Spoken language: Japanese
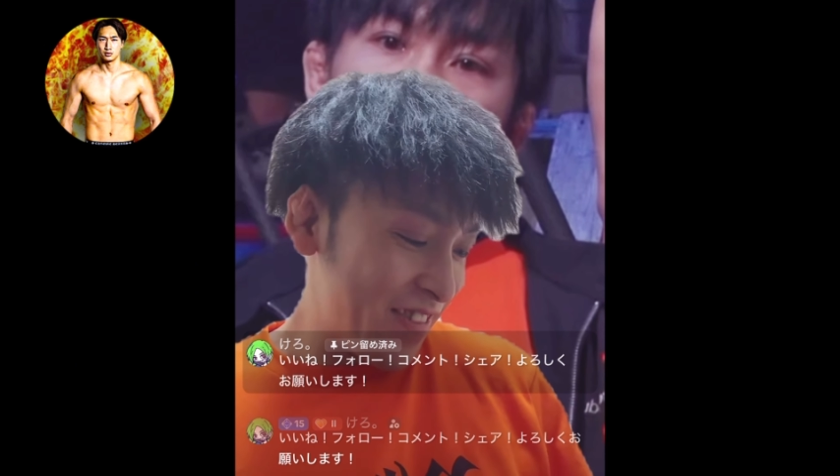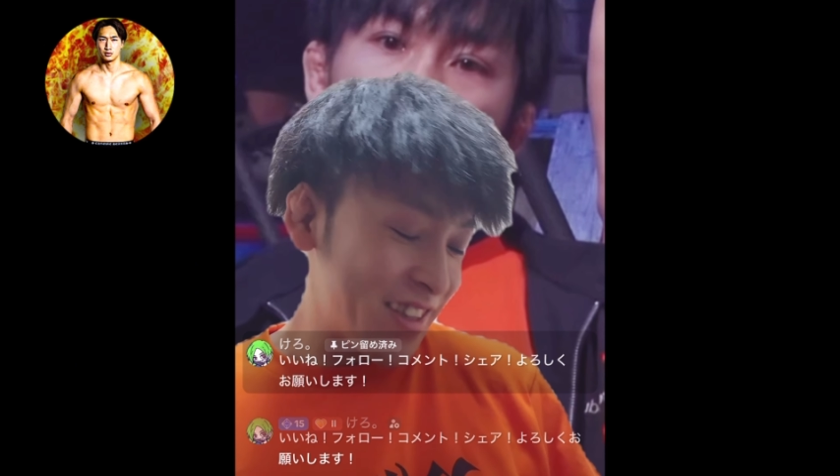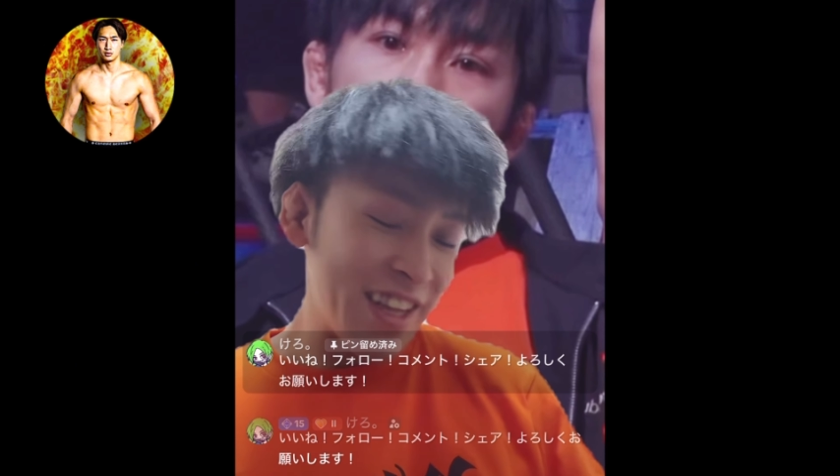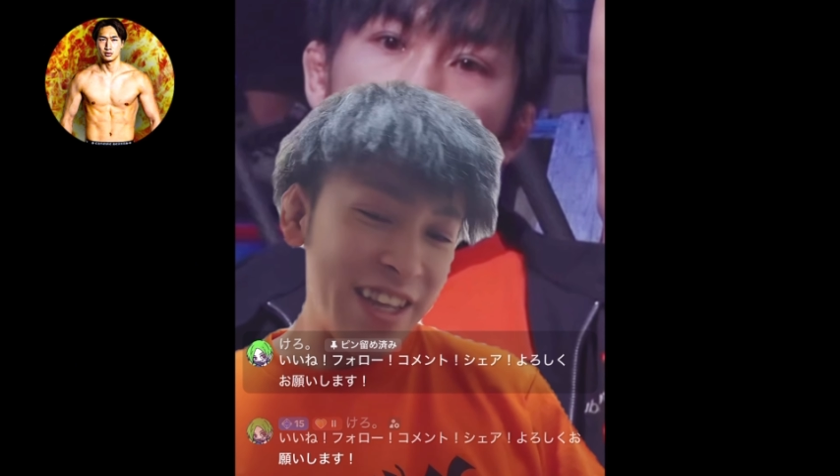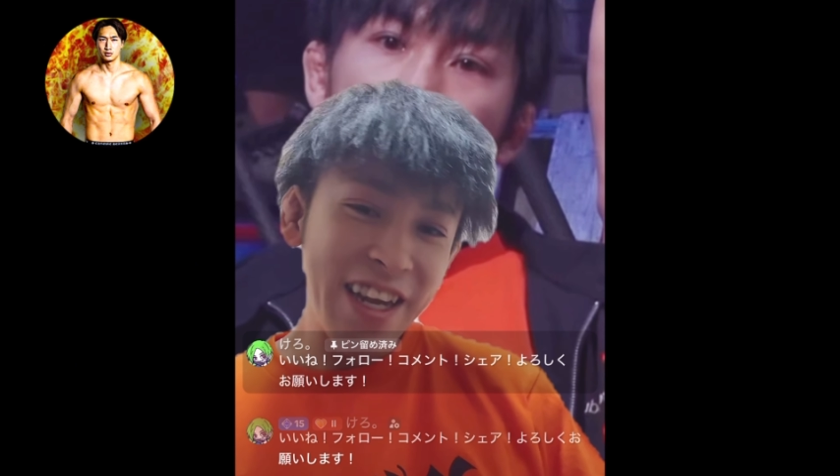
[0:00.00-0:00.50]

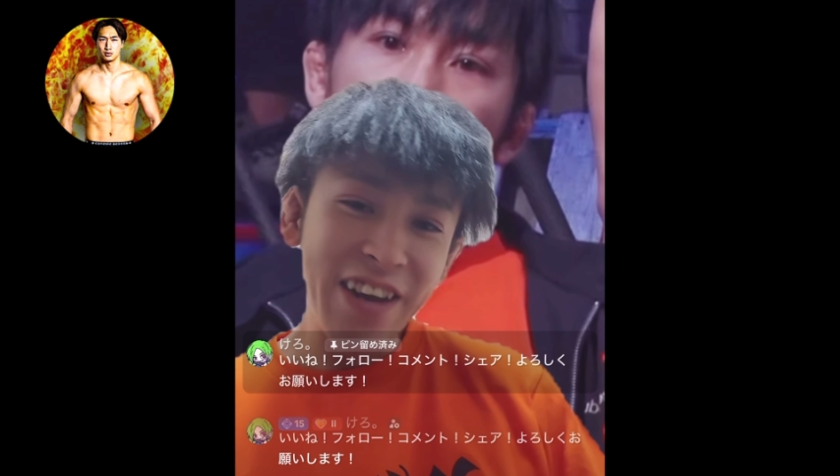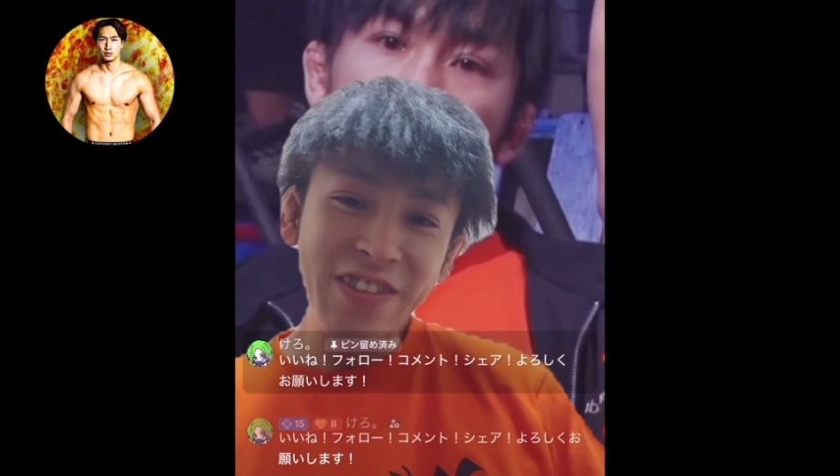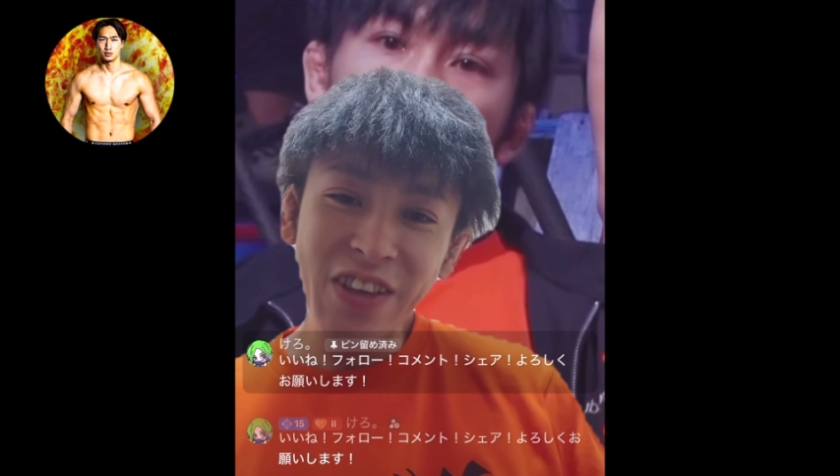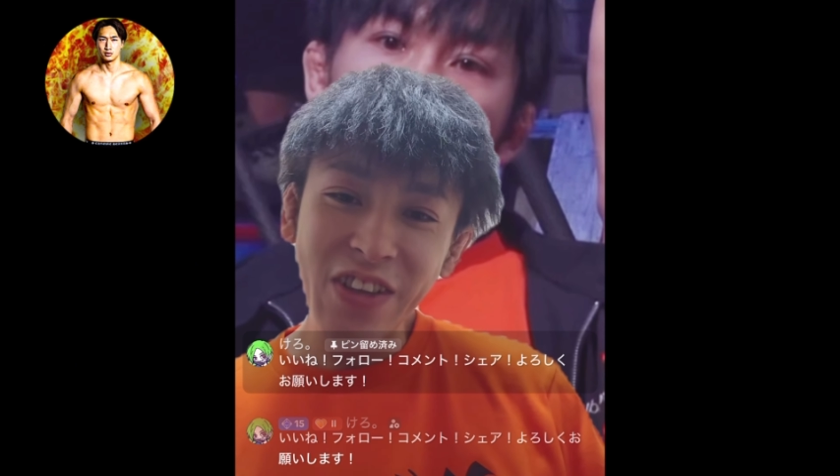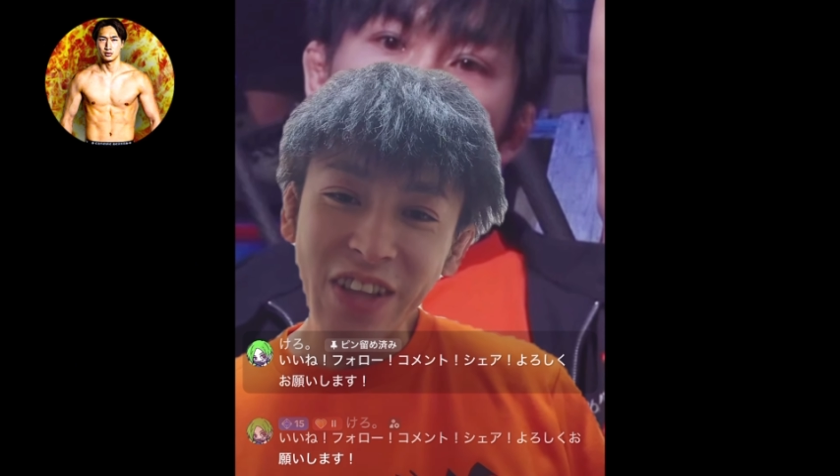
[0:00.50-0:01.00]
まあ、戦う
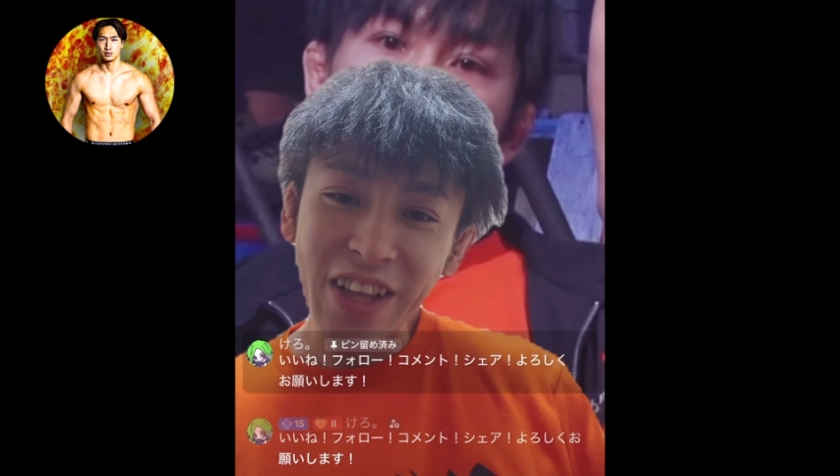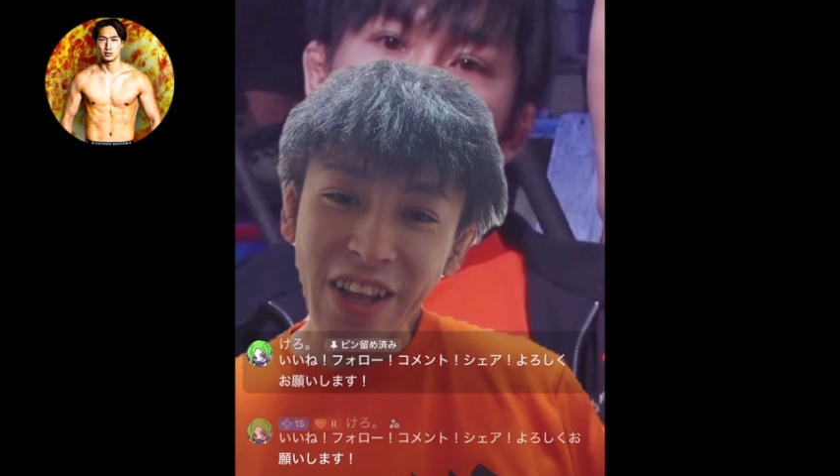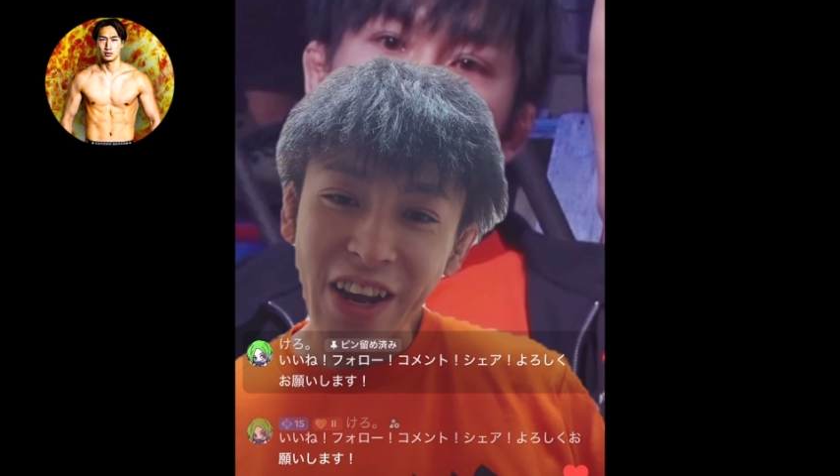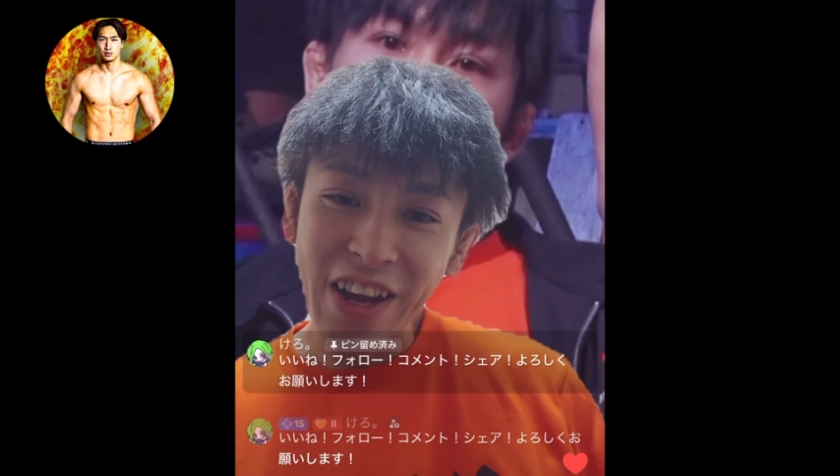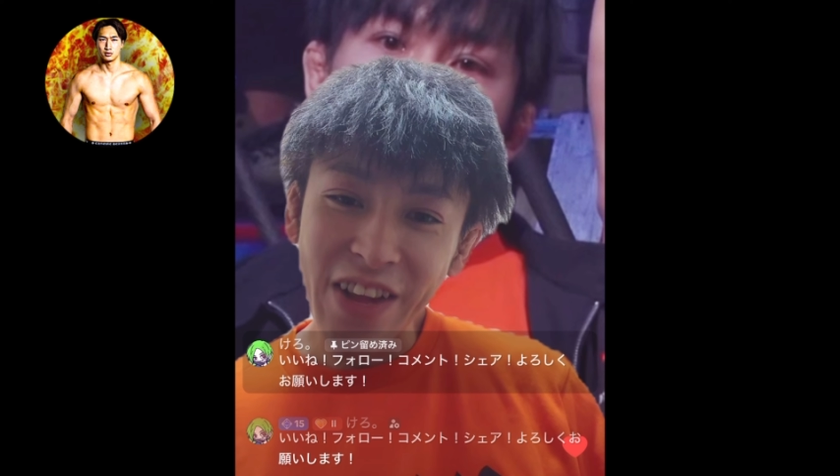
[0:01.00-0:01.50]
時と戦